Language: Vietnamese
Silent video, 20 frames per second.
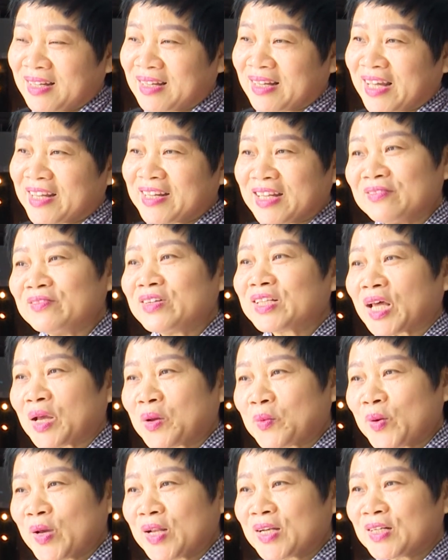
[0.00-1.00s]
hãy đến với Thái
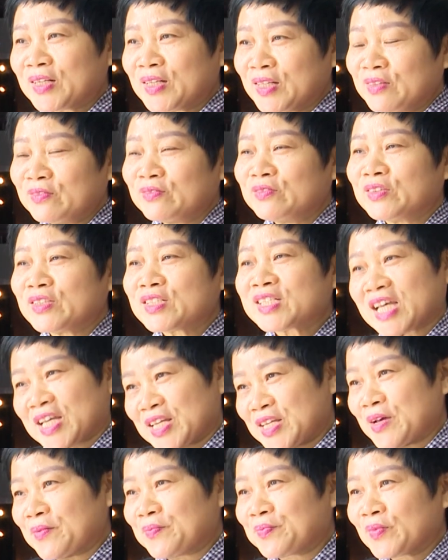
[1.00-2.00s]
Nguyên, đến với trải
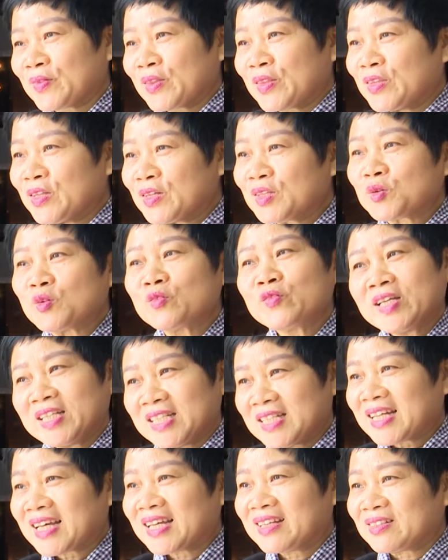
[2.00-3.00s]
nghiệm những thú vị
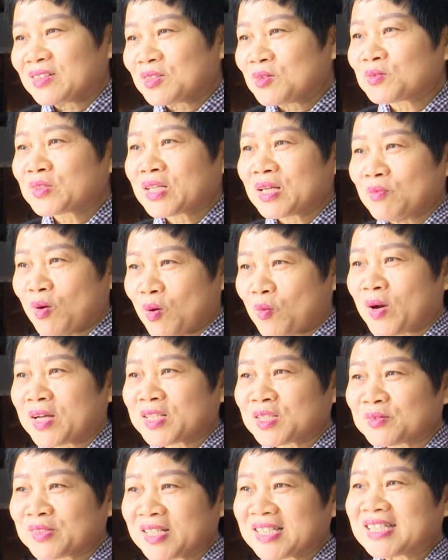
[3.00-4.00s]
như này không thể bỏ qua
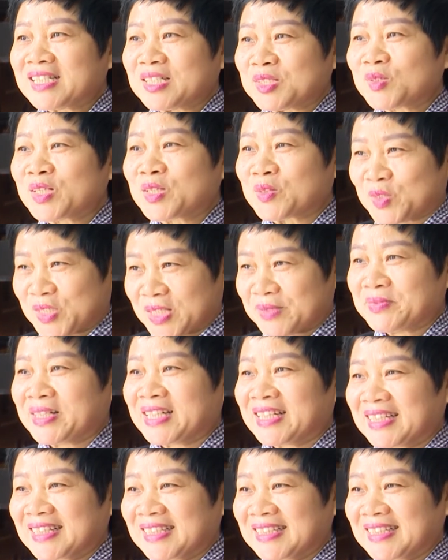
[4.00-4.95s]
trong địa chỉ du lịch của chính mình.